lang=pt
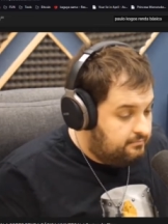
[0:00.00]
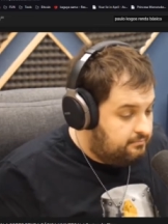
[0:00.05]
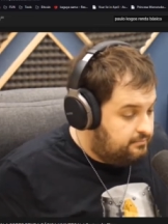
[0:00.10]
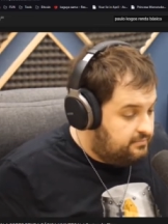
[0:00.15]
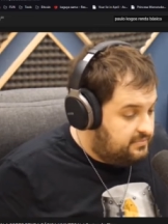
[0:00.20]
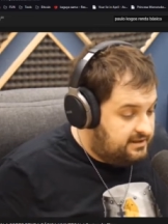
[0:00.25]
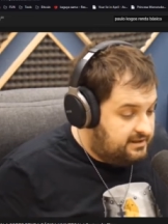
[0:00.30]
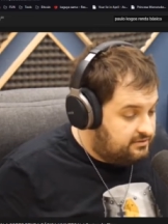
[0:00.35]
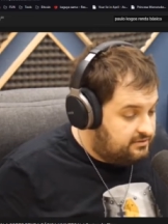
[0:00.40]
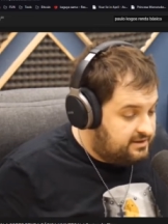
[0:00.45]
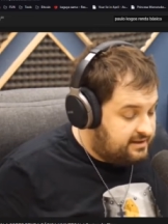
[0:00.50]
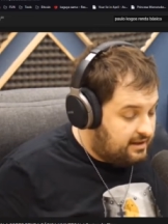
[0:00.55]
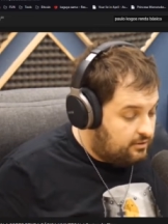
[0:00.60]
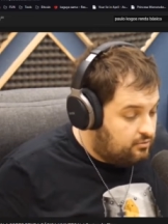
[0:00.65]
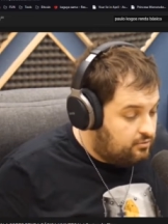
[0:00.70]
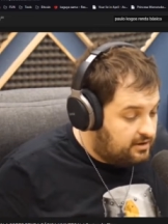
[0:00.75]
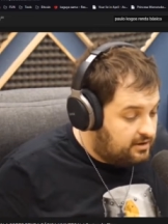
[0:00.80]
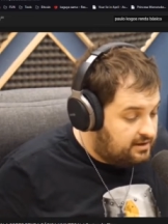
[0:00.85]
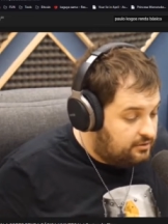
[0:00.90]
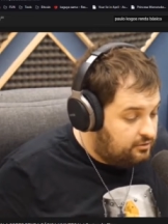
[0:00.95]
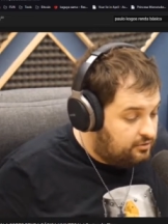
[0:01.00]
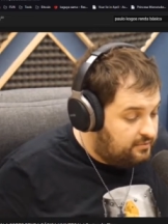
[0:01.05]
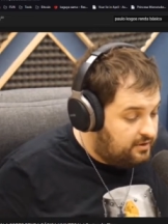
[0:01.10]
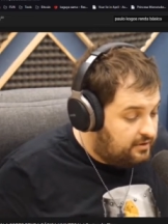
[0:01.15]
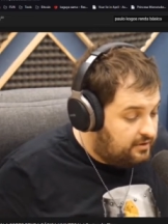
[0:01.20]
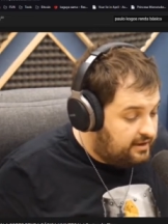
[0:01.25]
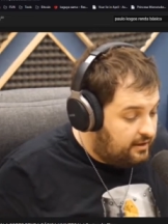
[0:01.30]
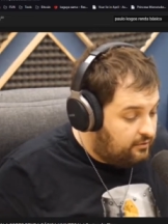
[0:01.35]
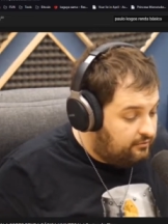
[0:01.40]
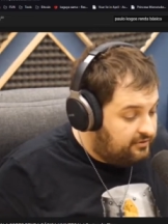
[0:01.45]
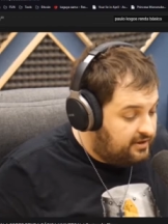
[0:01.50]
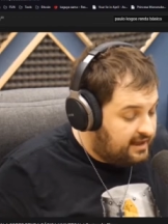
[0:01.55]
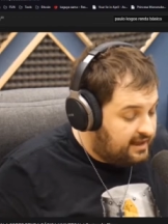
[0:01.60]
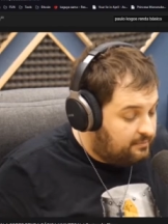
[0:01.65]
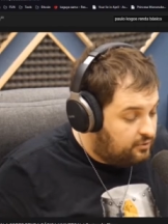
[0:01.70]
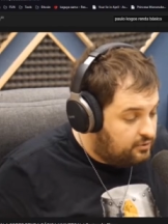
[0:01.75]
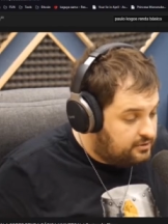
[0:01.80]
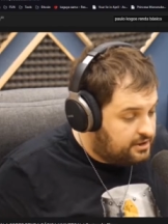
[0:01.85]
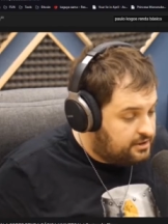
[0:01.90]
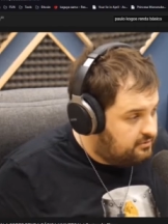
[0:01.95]
Então você está concordando é comigo é que nenhum filho da
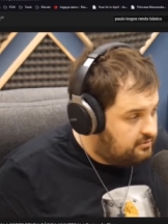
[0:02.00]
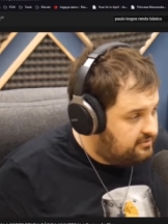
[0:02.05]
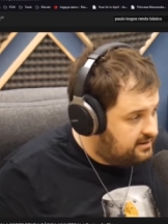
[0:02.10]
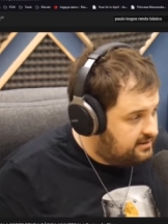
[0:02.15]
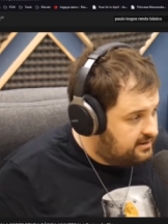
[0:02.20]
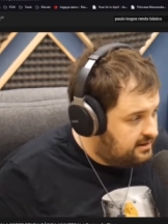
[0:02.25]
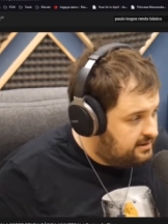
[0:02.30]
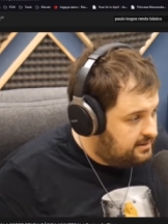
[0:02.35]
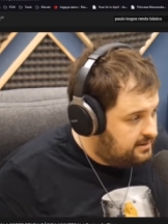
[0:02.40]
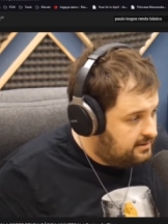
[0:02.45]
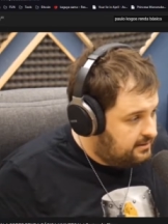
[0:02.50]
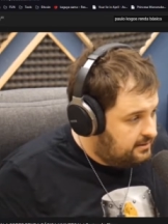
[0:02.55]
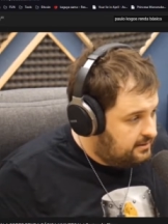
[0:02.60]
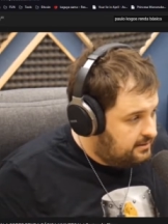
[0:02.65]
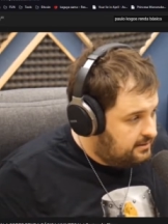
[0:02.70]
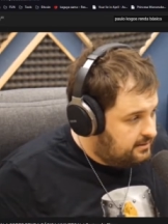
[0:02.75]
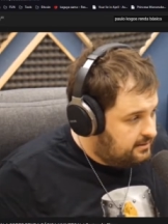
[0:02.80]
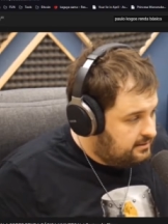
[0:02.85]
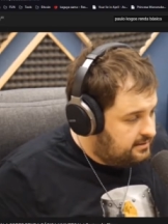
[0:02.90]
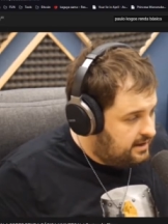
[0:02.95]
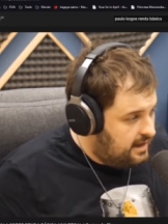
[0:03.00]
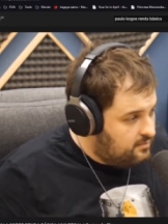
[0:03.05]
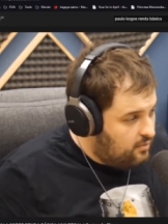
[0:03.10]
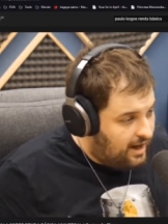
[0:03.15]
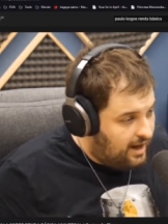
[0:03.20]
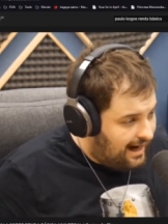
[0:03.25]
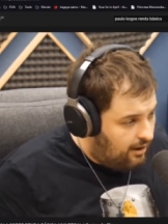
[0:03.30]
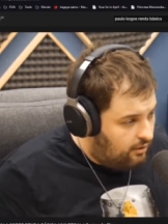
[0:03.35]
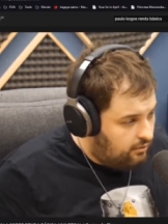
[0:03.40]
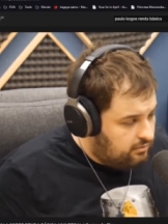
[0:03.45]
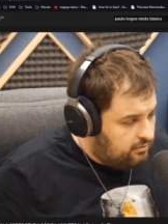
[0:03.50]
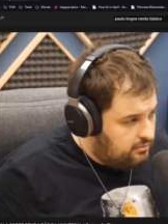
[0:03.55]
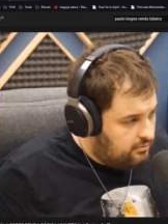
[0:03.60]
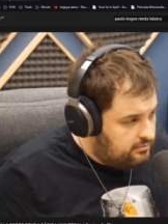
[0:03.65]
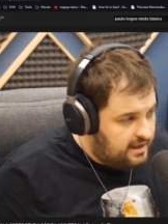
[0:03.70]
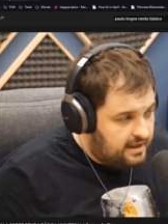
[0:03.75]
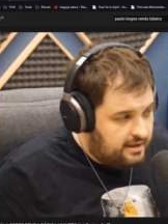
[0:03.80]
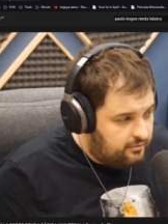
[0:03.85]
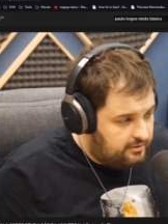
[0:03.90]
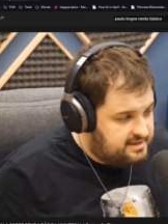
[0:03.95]
puta de governante tem moral,
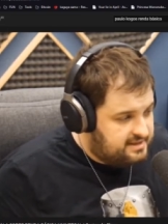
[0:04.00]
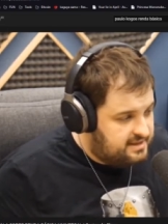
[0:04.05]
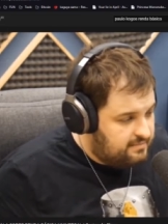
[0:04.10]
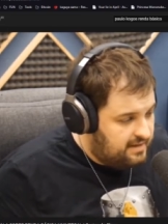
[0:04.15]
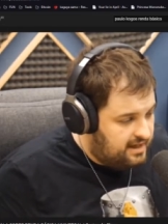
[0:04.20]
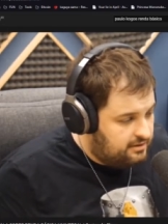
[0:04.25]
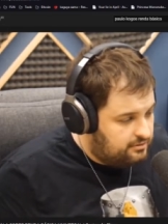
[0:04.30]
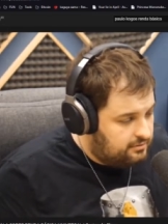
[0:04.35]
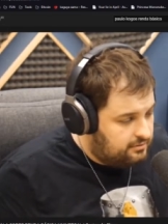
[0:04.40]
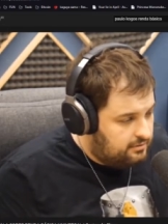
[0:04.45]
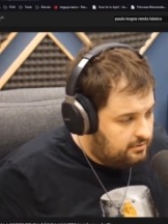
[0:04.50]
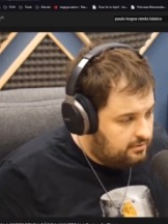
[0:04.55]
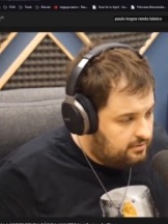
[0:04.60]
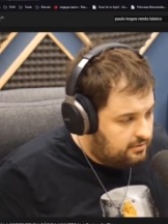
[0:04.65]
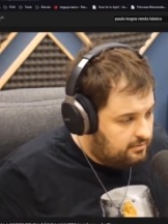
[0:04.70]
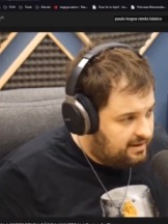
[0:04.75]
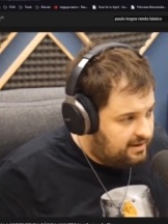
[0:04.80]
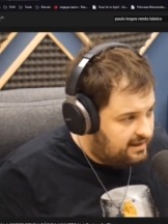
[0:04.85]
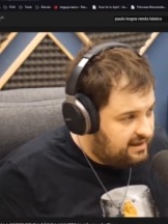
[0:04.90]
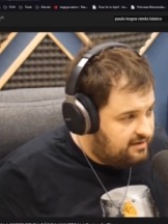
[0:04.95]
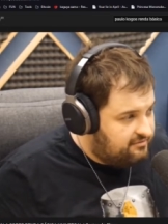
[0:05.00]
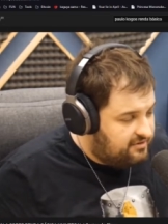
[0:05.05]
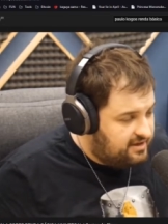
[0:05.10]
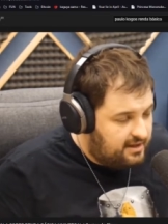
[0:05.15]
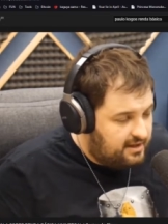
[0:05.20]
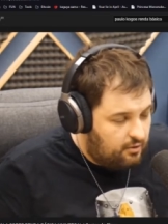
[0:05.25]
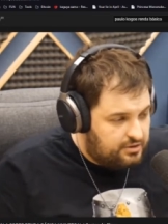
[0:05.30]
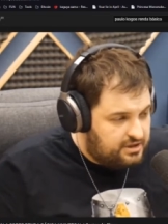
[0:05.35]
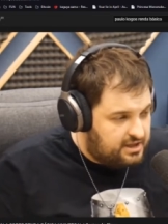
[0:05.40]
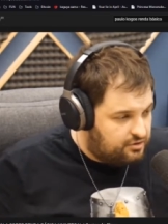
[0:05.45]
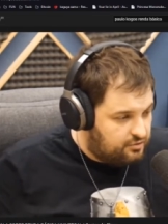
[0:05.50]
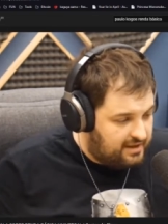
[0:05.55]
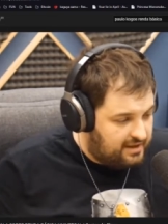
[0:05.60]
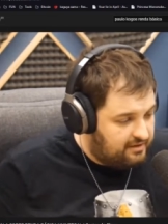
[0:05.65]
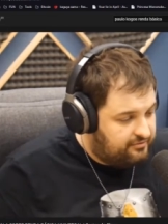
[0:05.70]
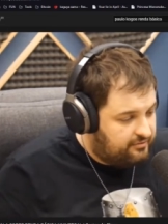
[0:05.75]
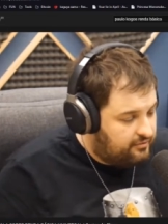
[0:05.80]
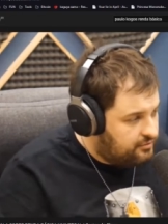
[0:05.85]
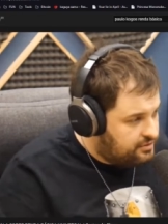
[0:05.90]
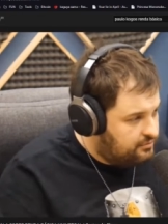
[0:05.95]
nem conhecimento para definir onde é
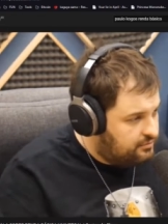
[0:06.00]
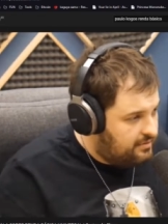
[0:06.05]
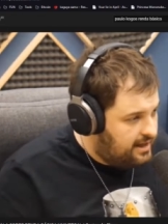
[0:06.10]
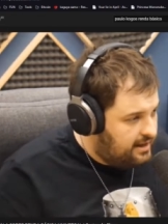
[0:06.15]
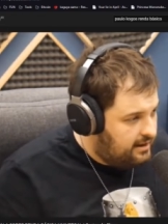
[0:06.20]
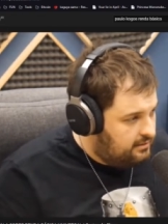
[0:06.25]
suplétivo e onde não é.